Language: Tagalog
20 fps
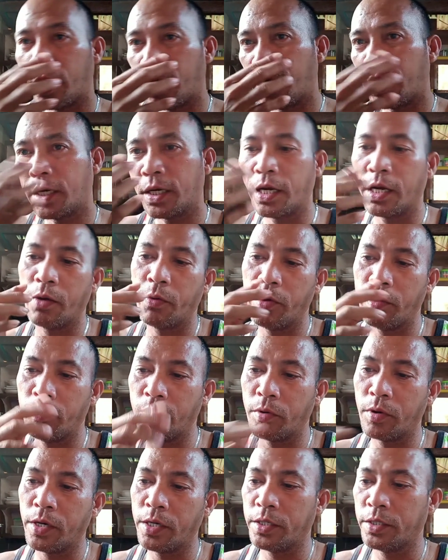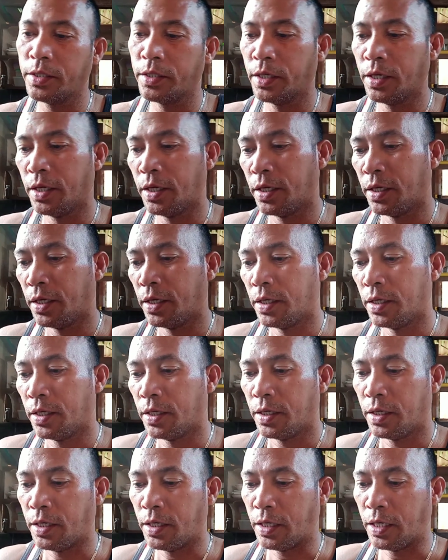lang ang gagawin mo guys.
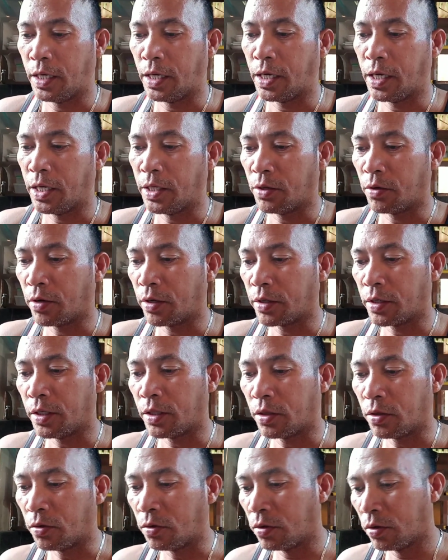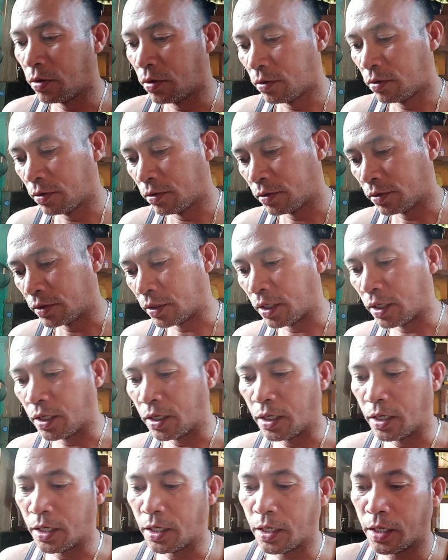Lagay nyo lang dito na
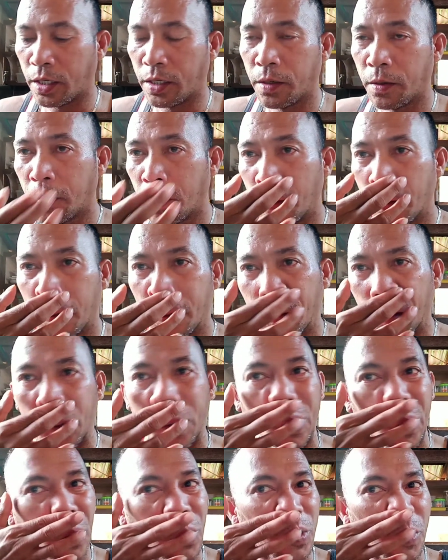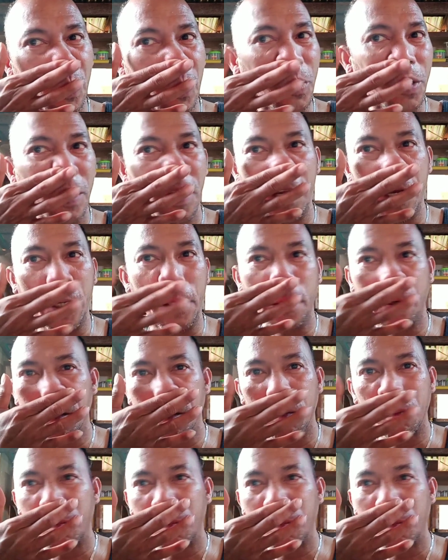uh, ilong nyo, ganyan.